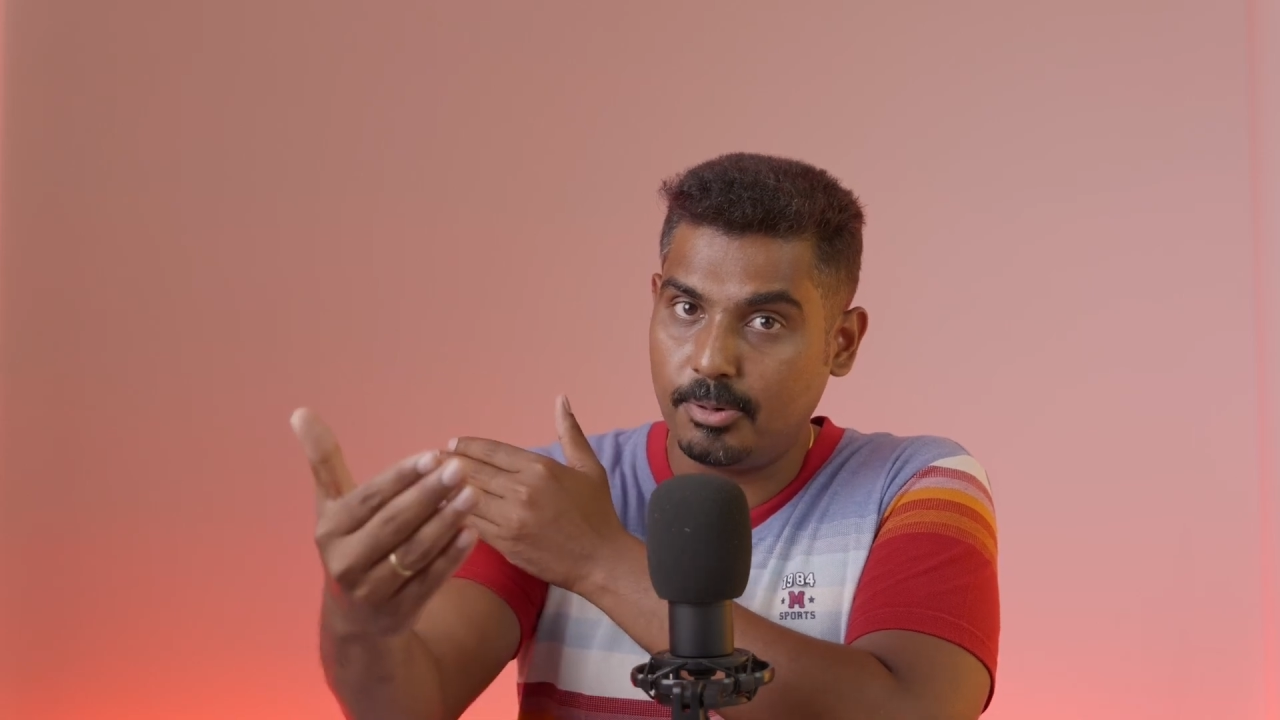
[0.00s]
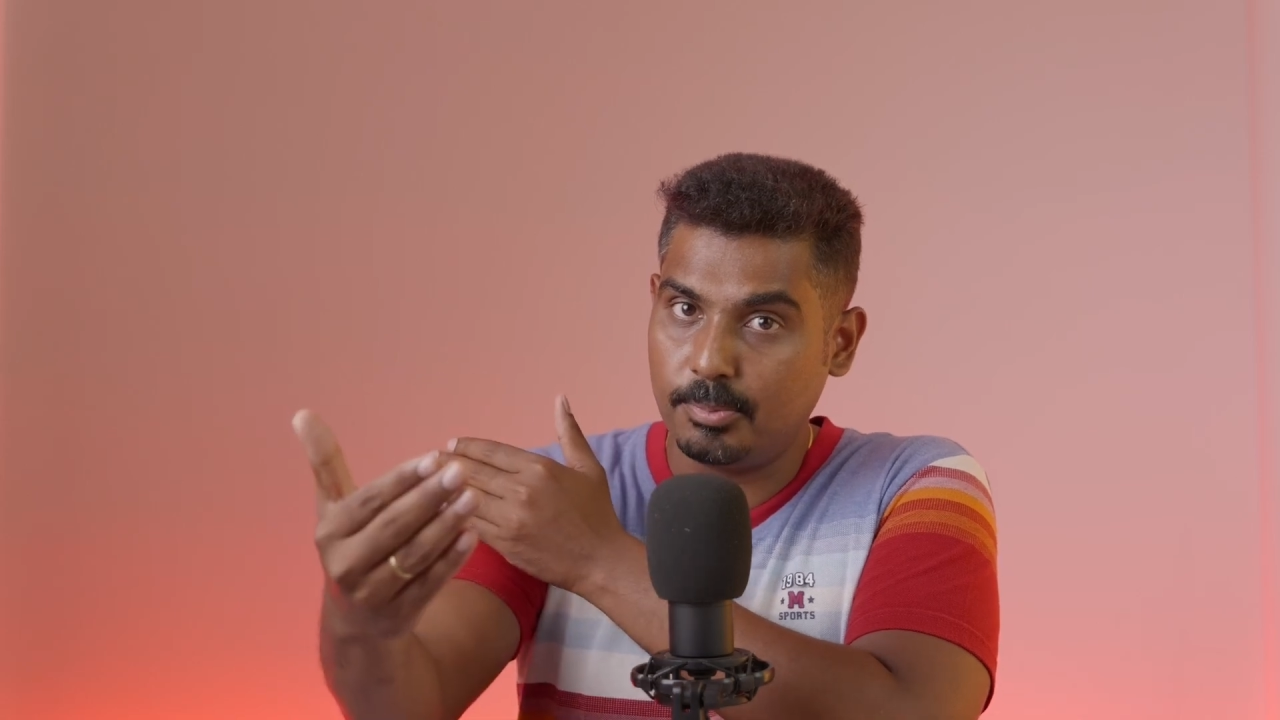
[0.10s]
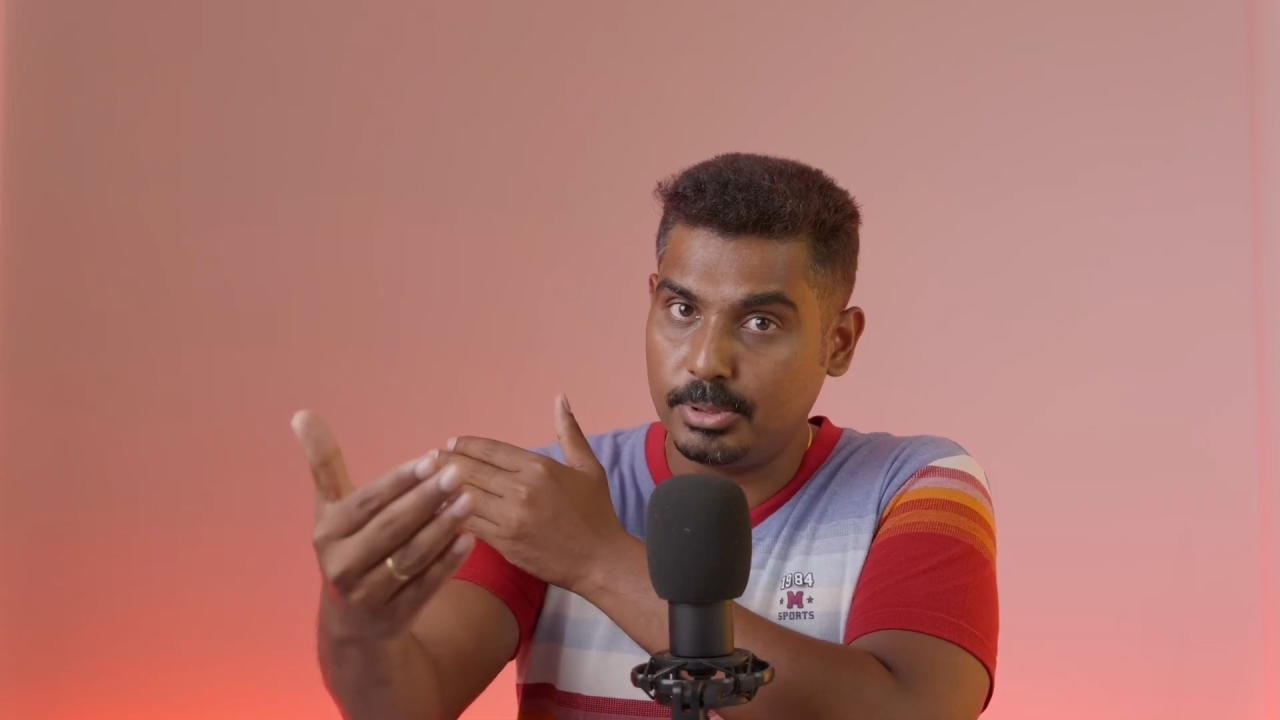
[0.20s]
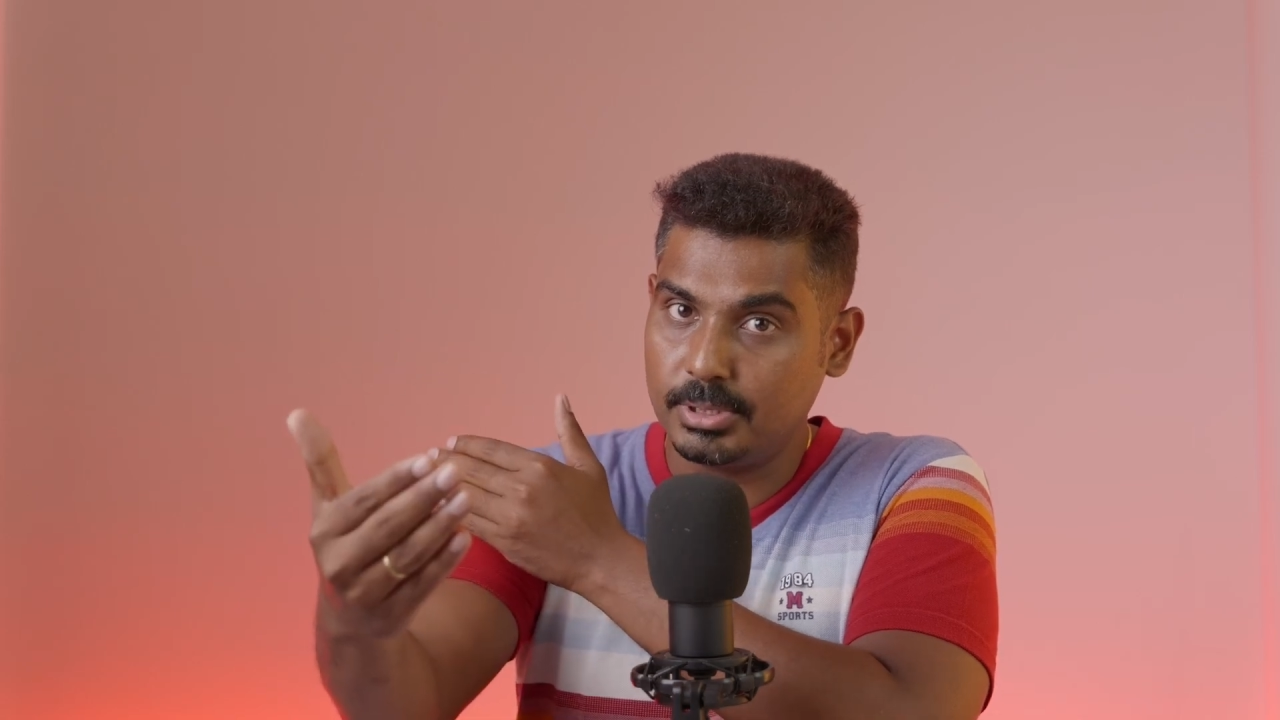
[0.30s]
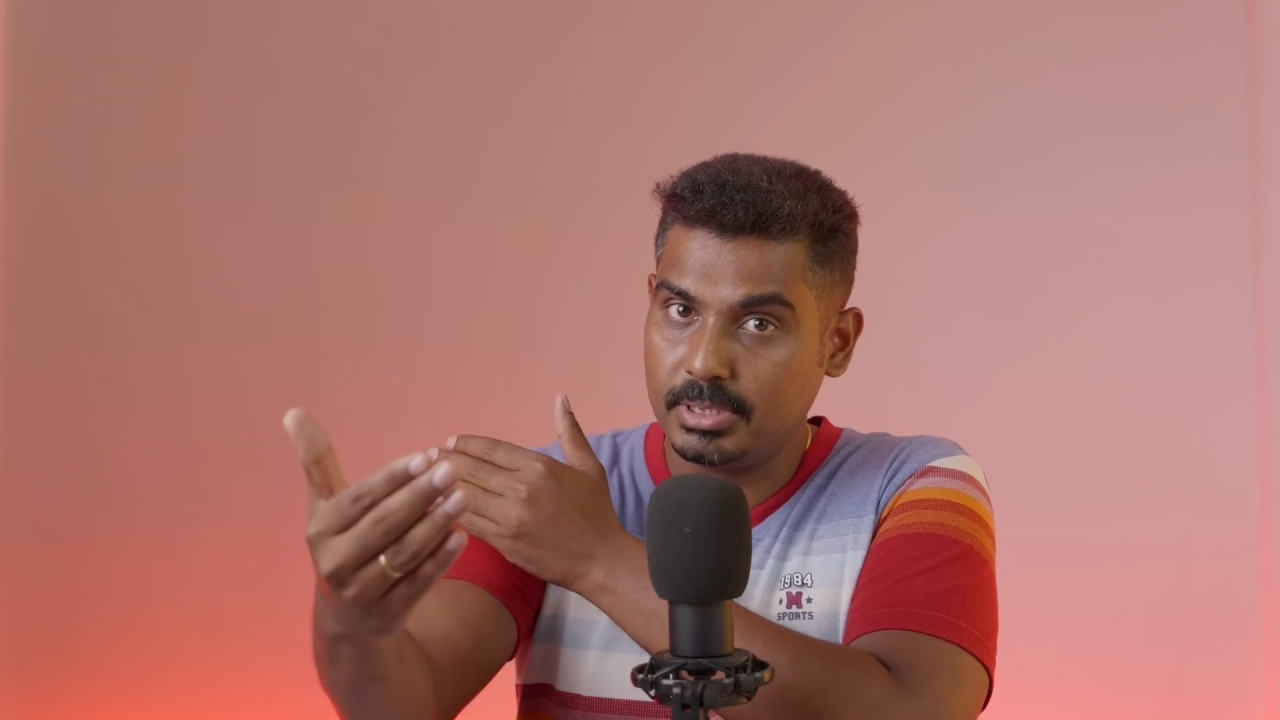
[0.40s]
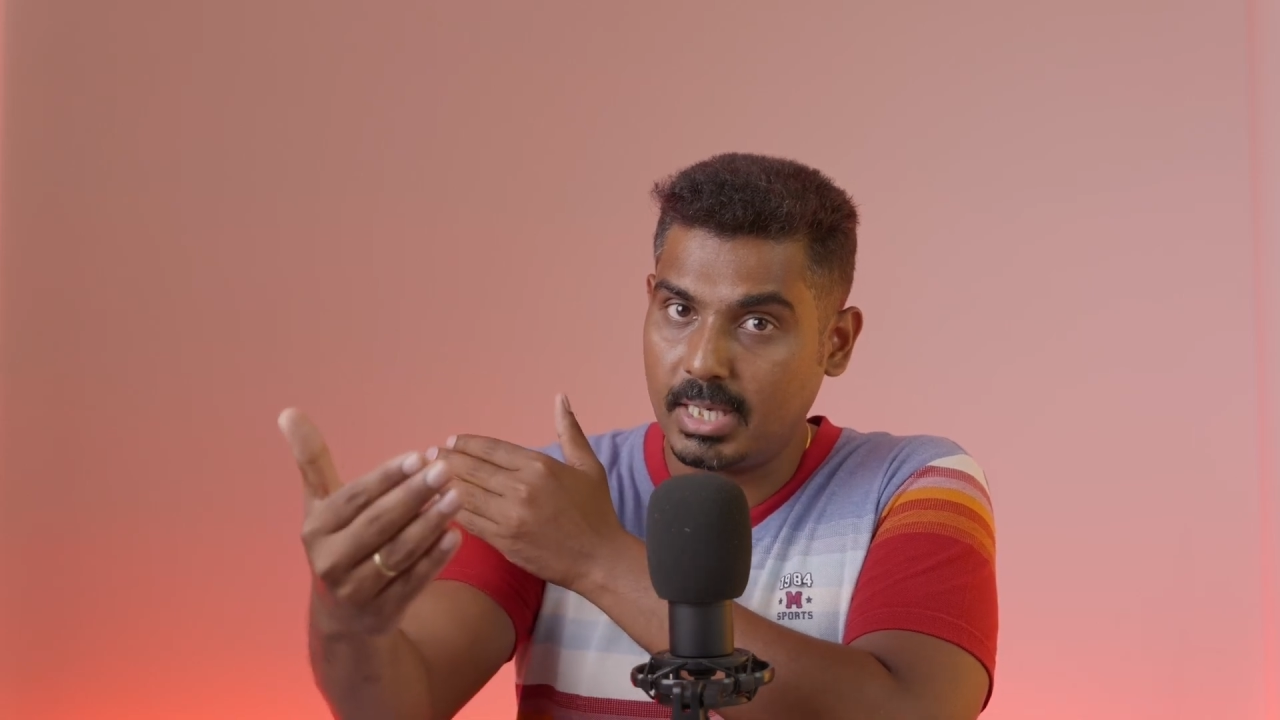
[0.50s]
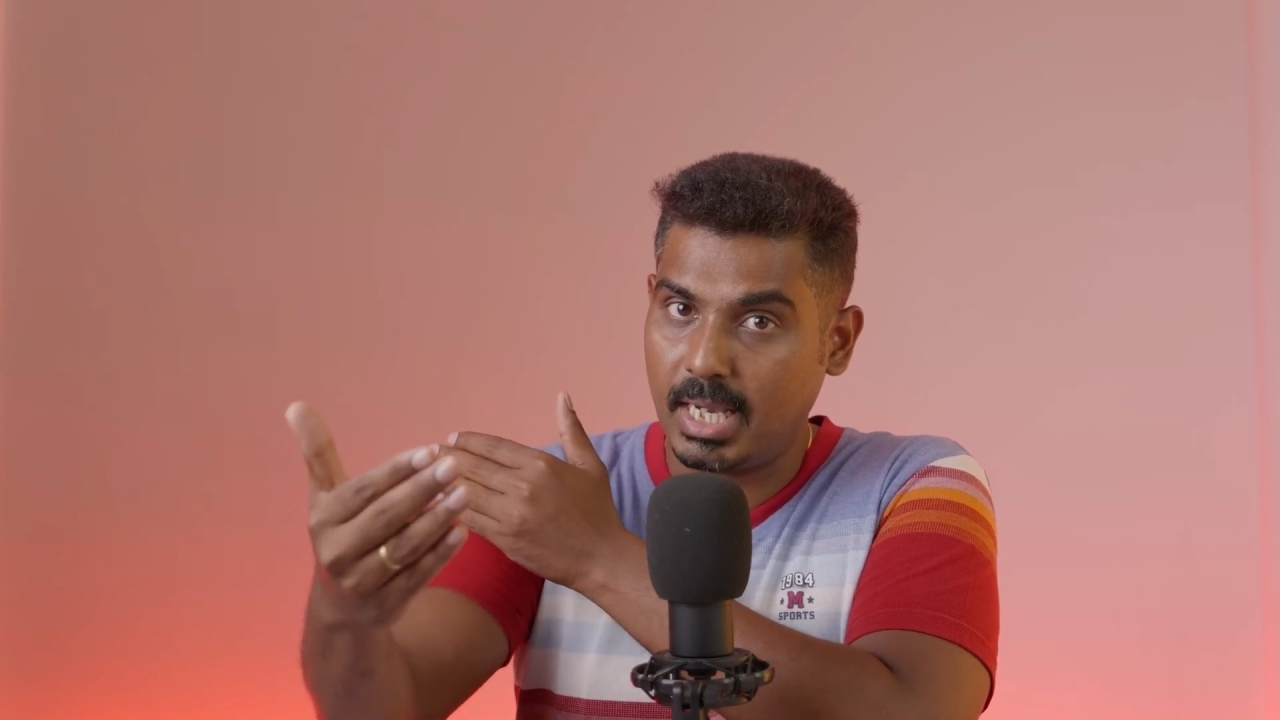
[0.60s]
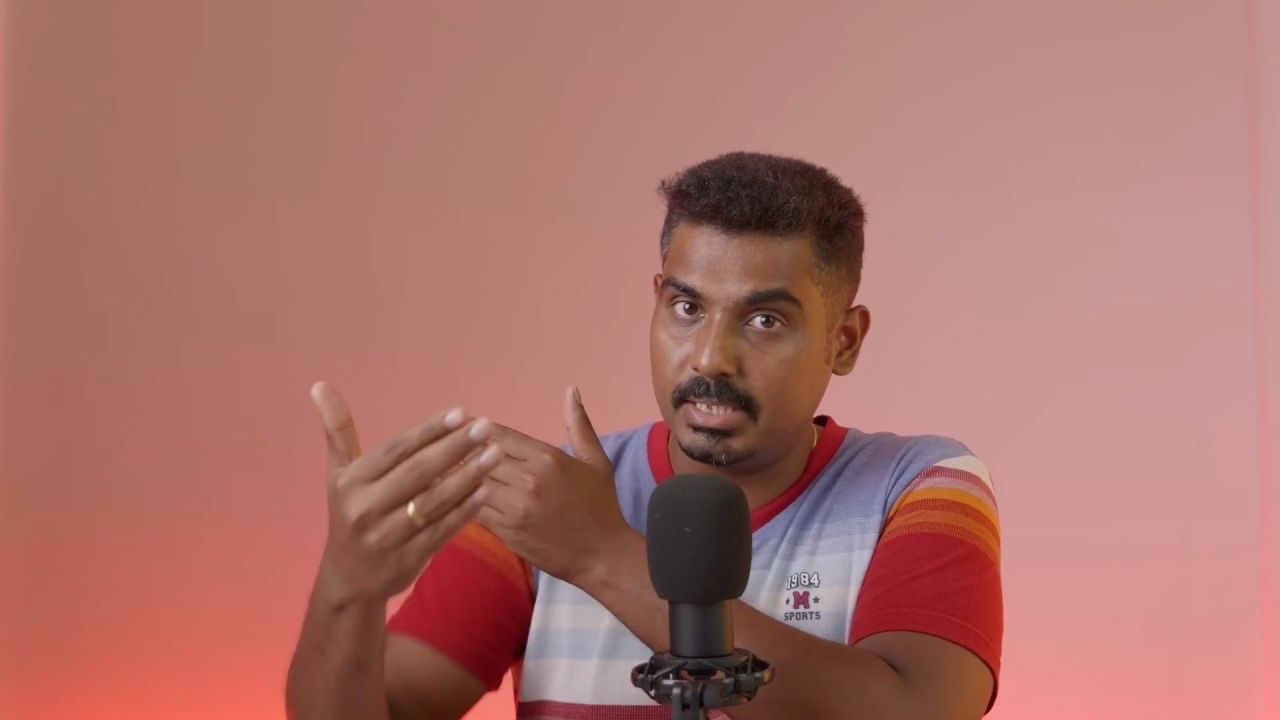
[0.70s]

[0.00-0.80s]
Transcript: ஆகும்போது